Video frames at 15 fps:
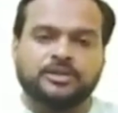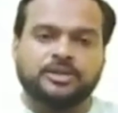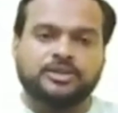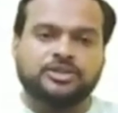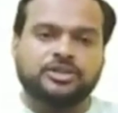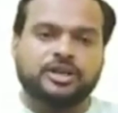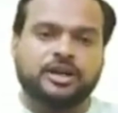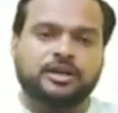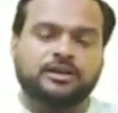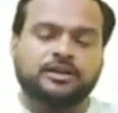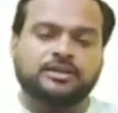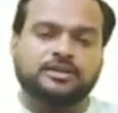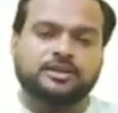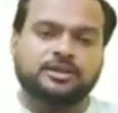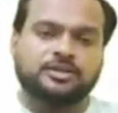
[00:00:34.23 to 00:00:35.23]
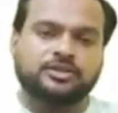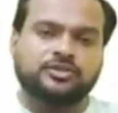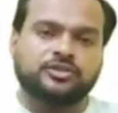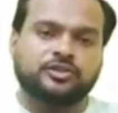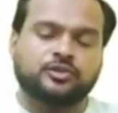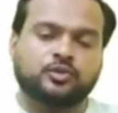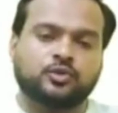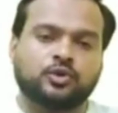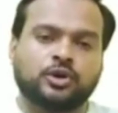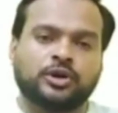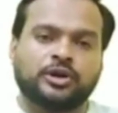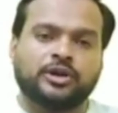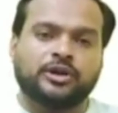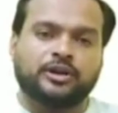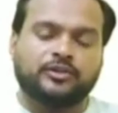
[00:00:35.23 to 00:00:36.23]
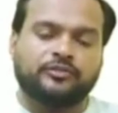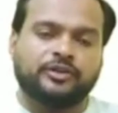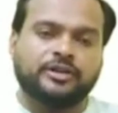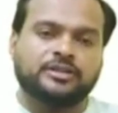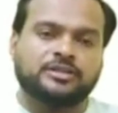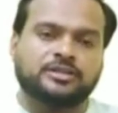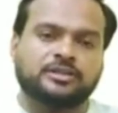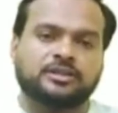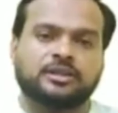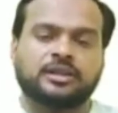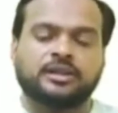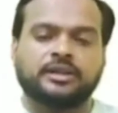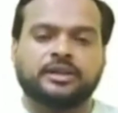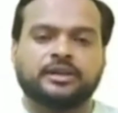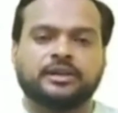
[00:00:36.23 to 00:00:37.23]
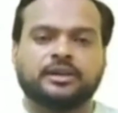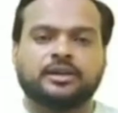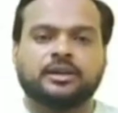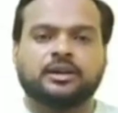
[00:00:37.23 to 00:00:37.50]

ये जीआर इस डिसीजन को रेफरेंस के लिए